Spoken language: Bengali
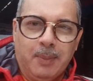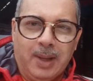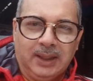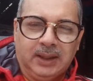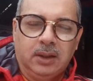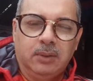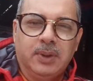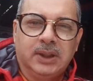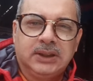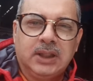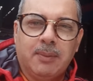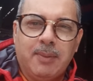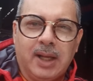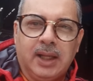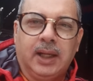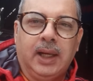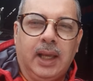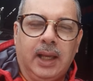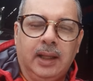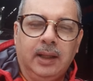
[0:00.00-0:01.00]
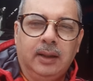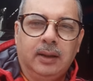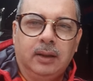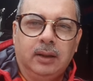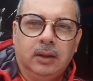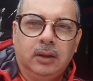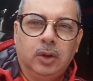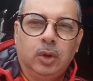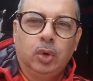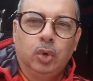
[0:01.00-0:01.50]
মাতৃভাষা বাংলা
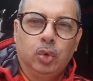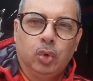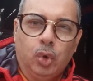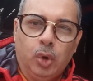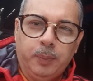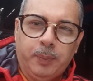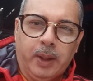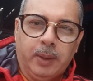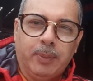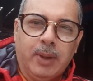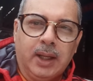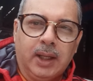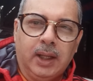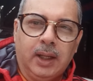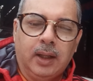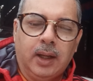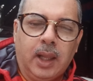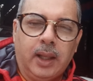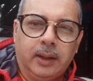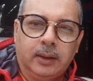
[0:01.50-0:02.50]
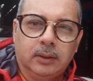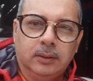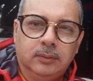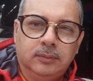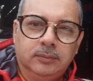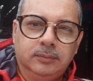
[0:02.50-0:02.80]
ওইবার বাংলার